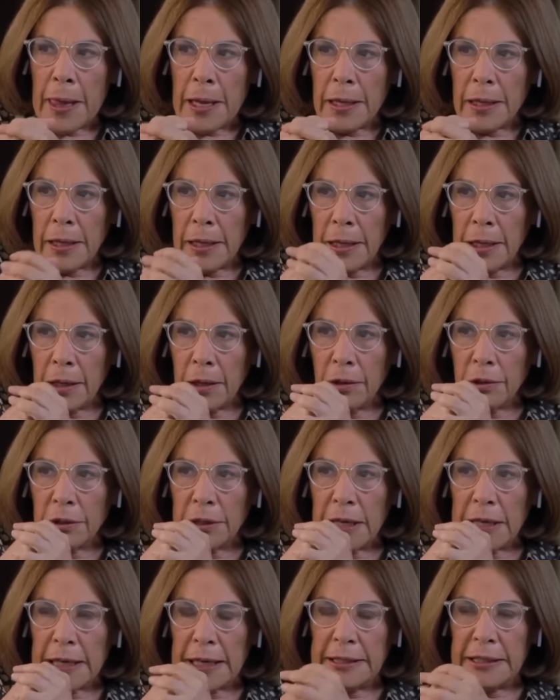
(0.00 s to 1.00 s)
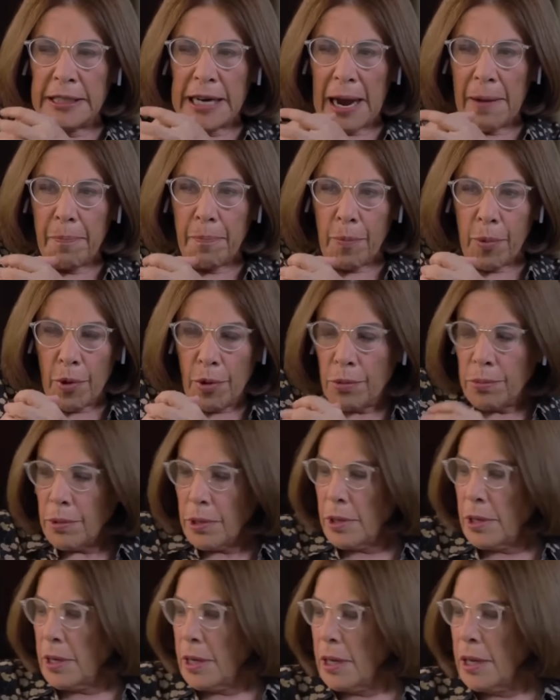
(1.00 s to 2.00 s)
eh, contra el Chapo,
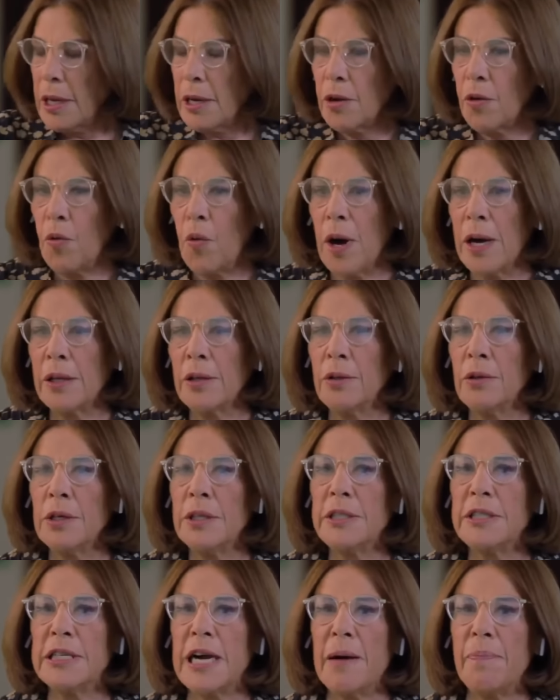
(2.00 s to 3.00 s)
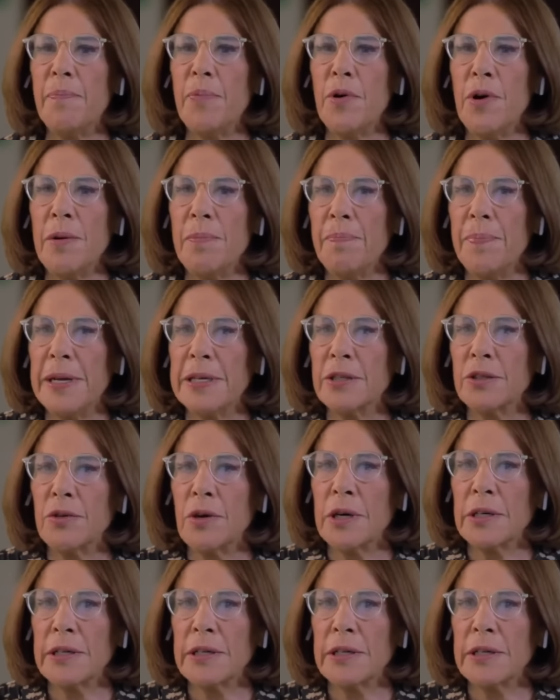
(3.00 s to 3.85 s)
cuando el Chapo empezó a